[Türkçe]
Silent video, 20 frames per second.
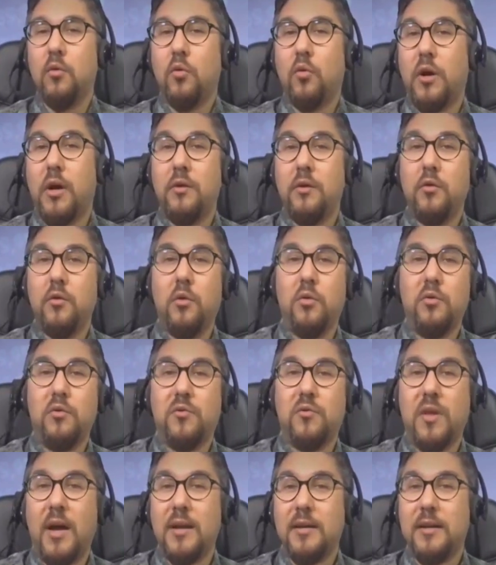yukarı yönlü
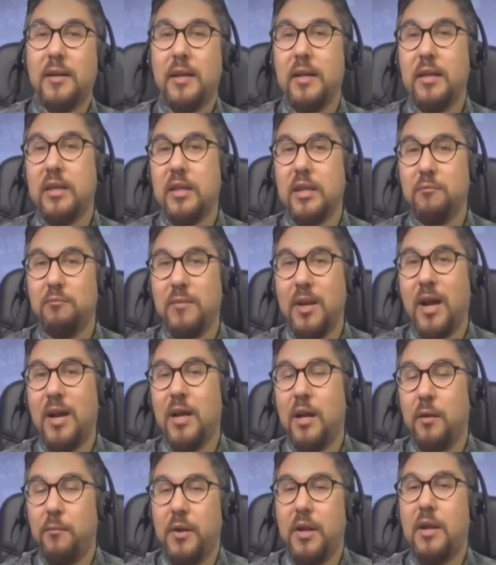sert
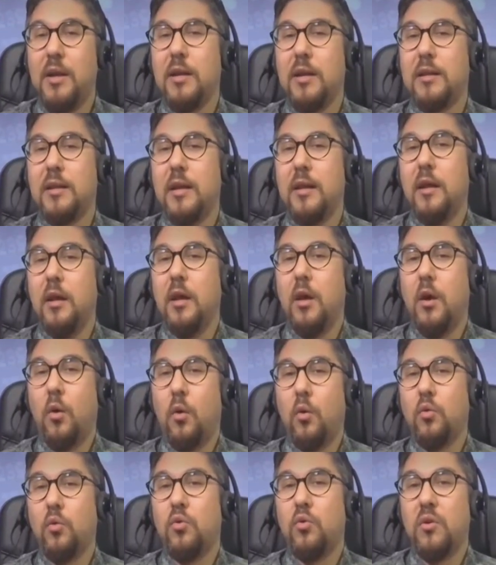değişimlerle birlikte
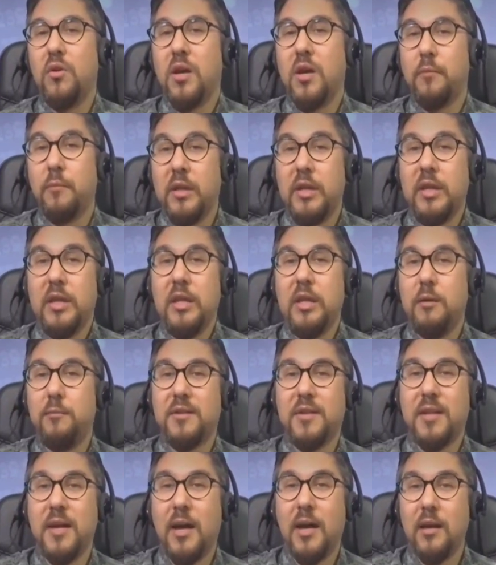oluşacak bir
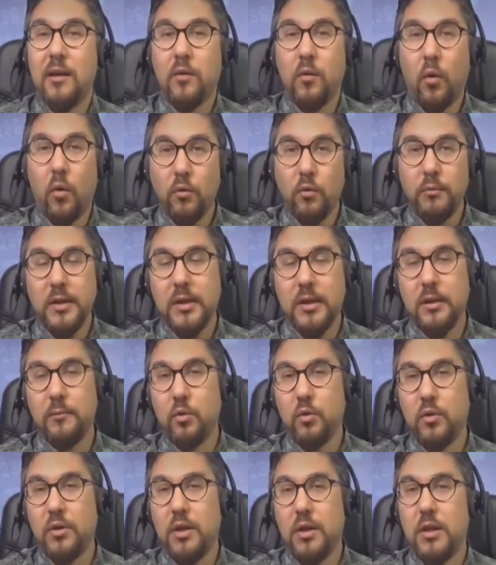iyimserlik olmadığı
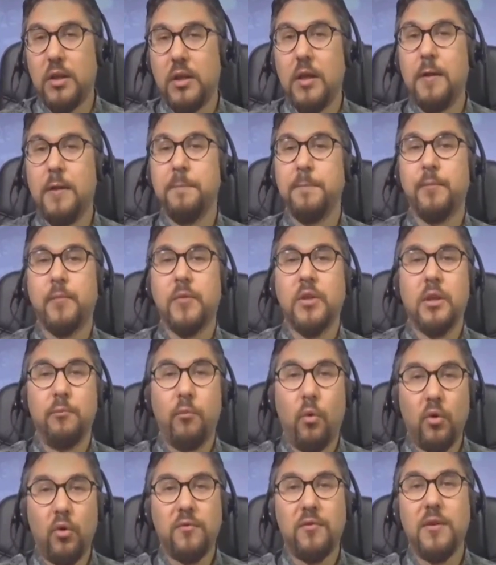müddetçe
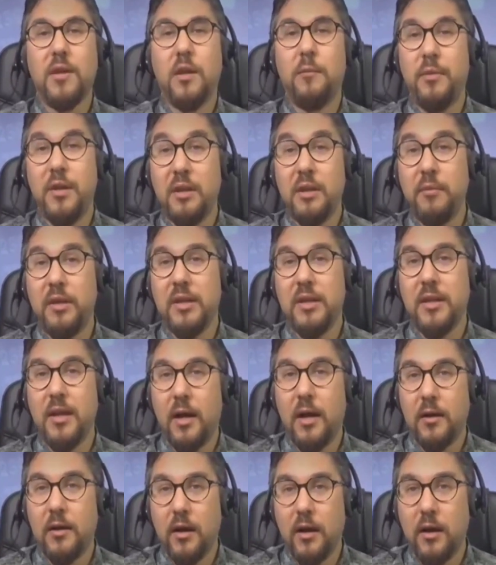borsada bir
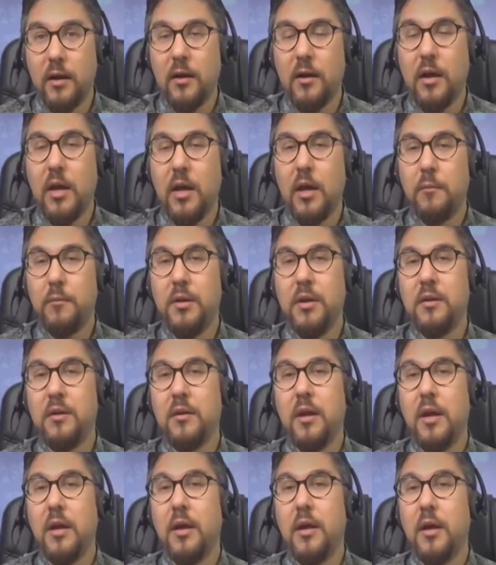miktar daha bir
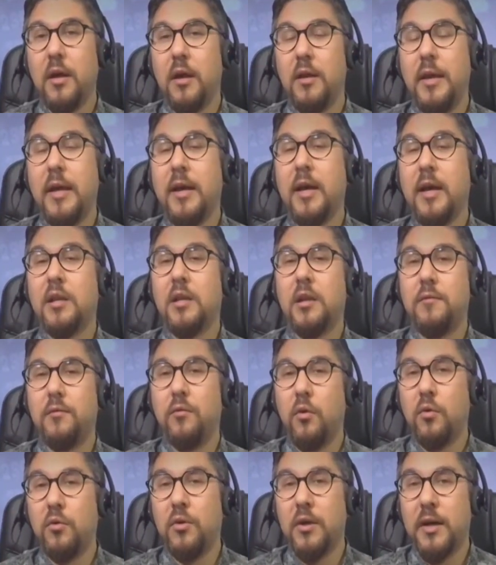e, negatif
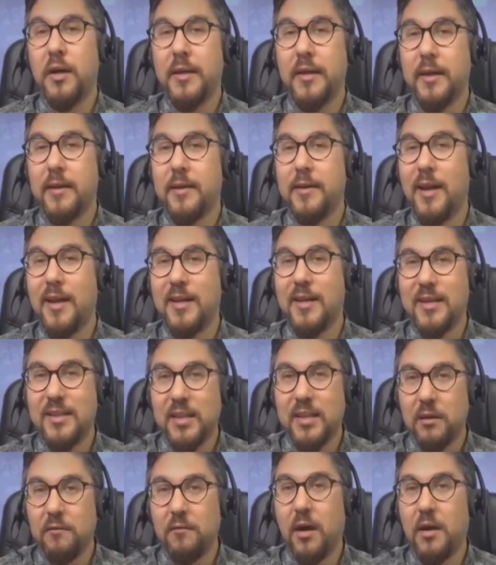yönlü hareketler
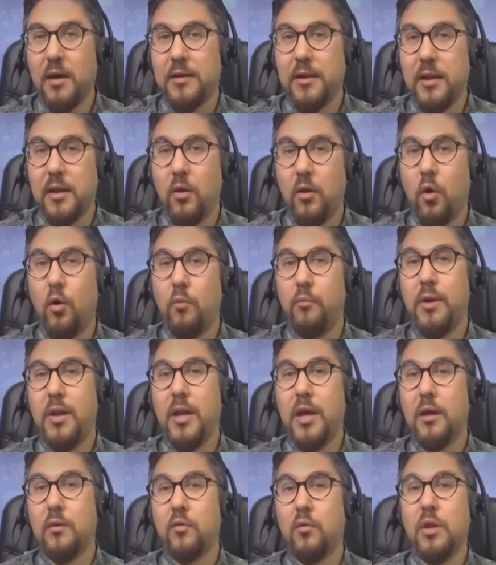kısa vadeli ön
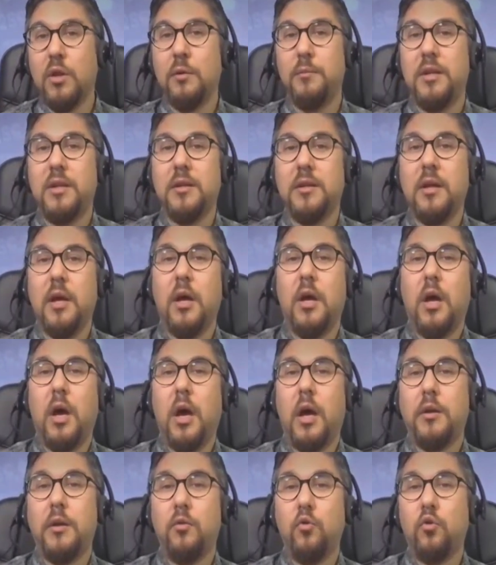planda olabilir.
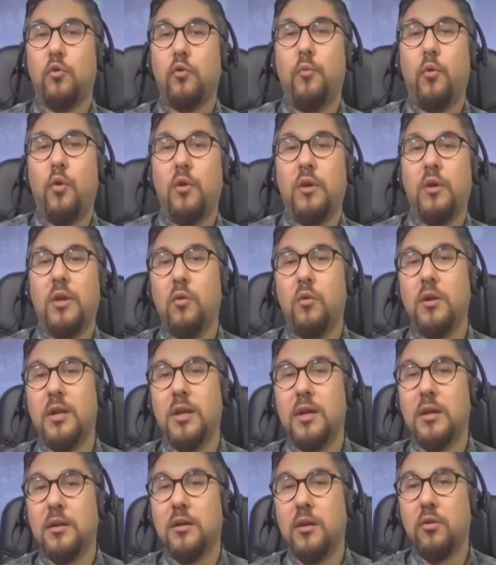Hani üst bölge
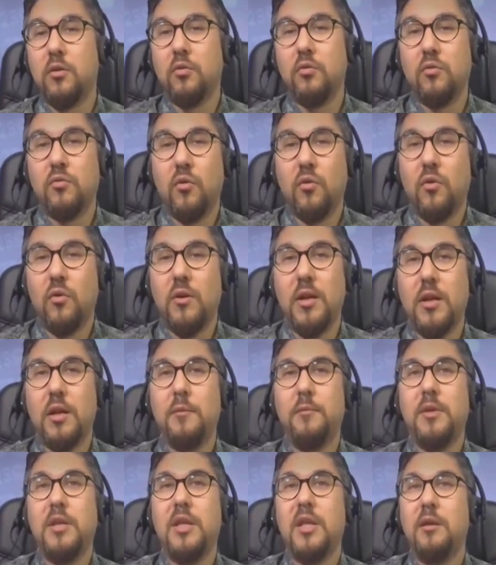olarak da şunu
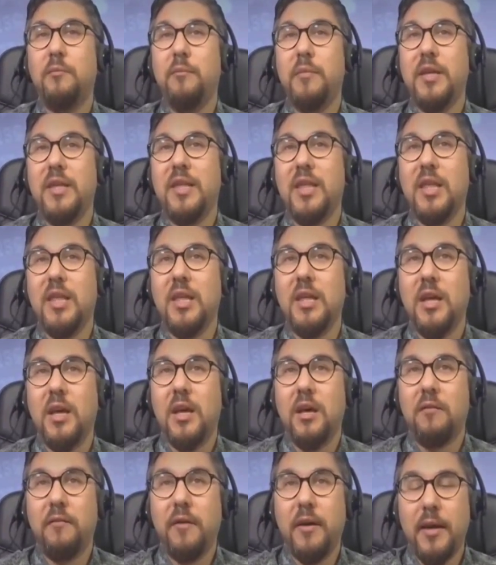söyleyelim 22
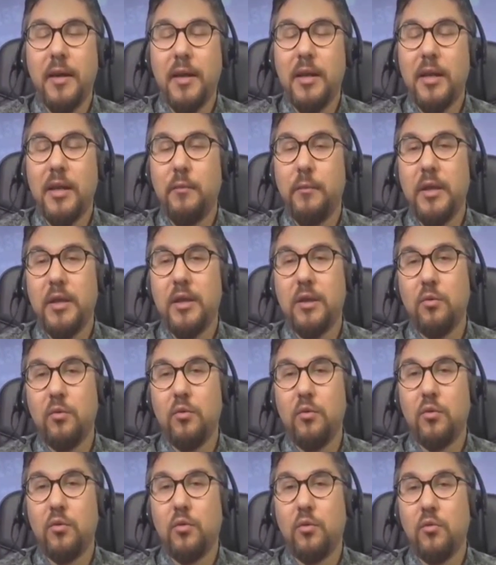ve 55
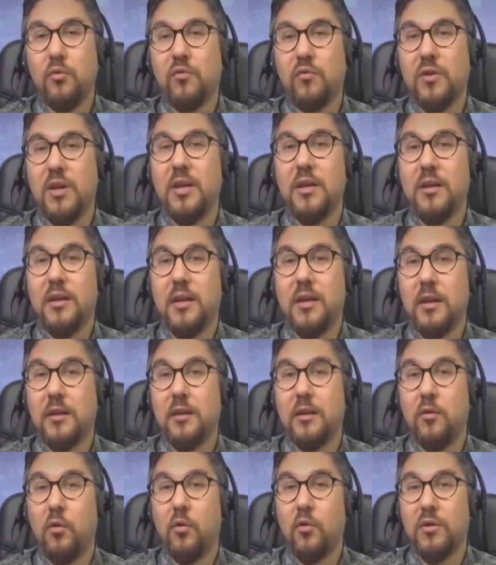günlük üstel
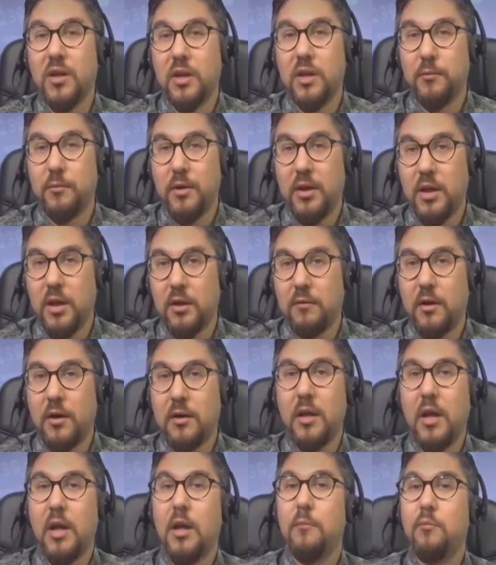hareketli ortalamalar var.
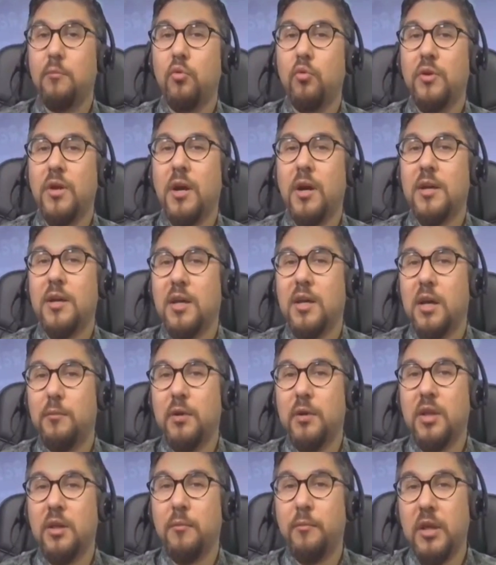Bunlar da
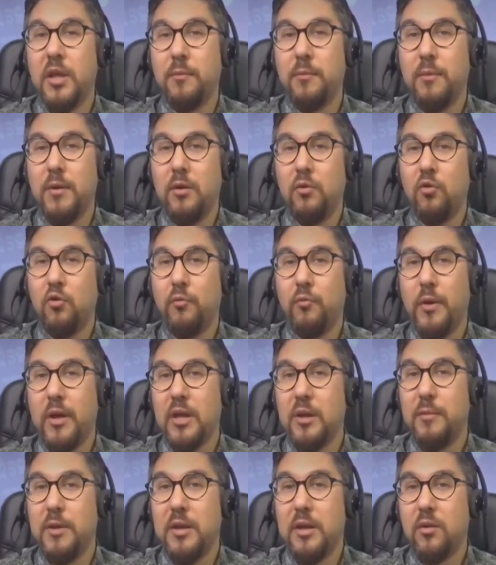kabaca
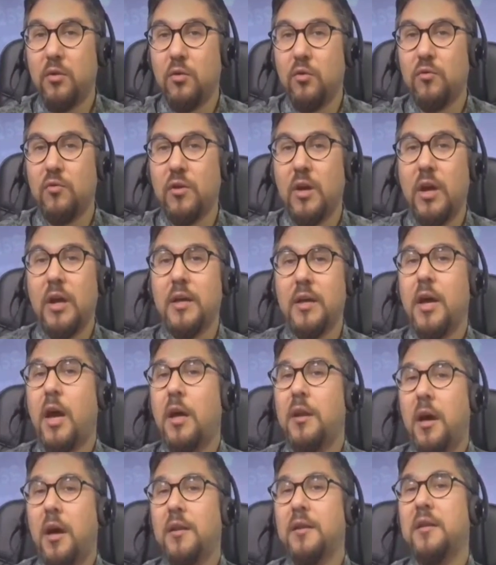5100-5200
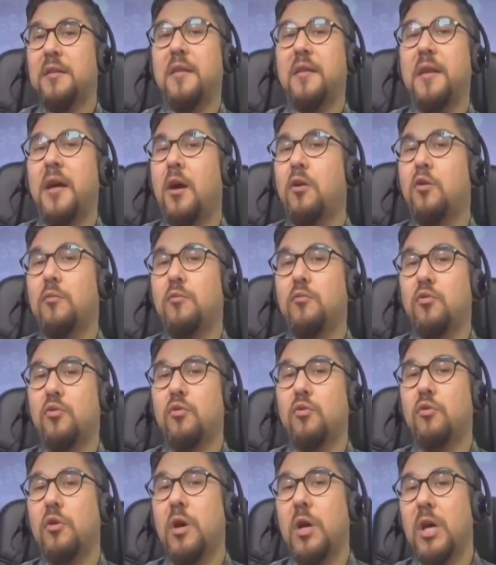yani ana senaryomuz
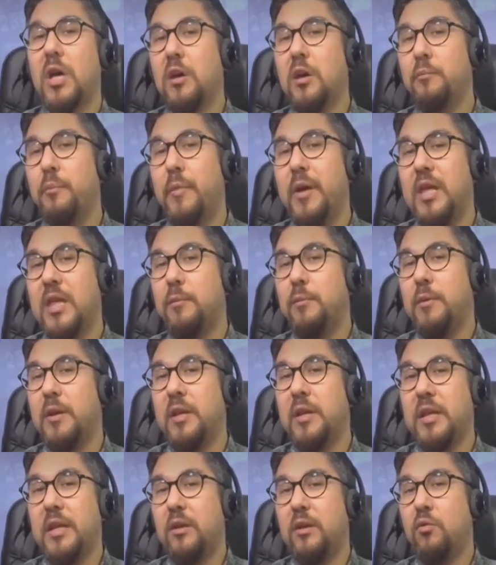şu
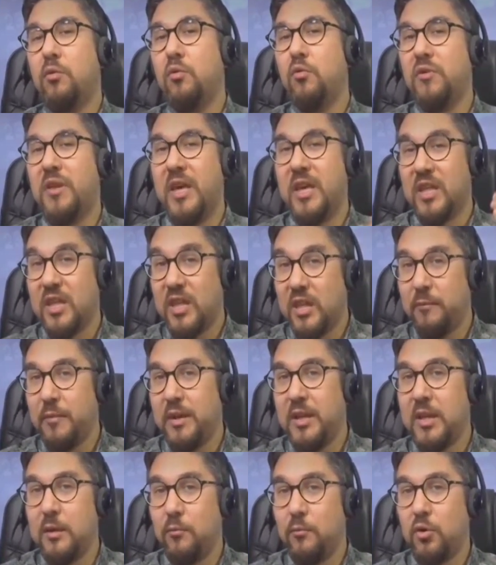5200
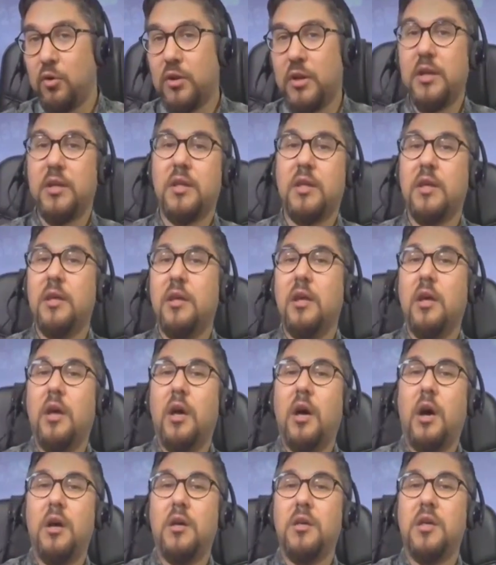geçilmediği müddetçe
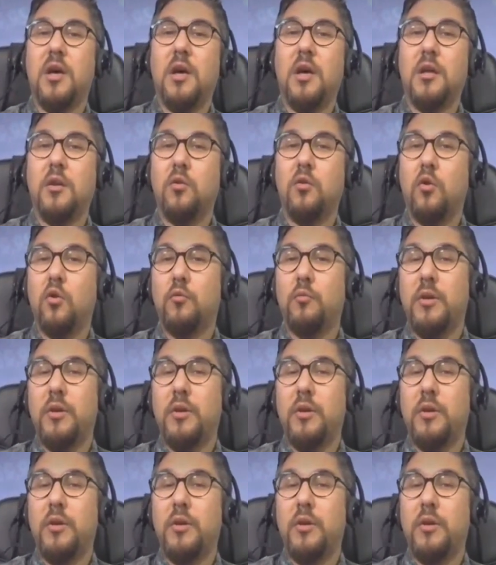aşağıda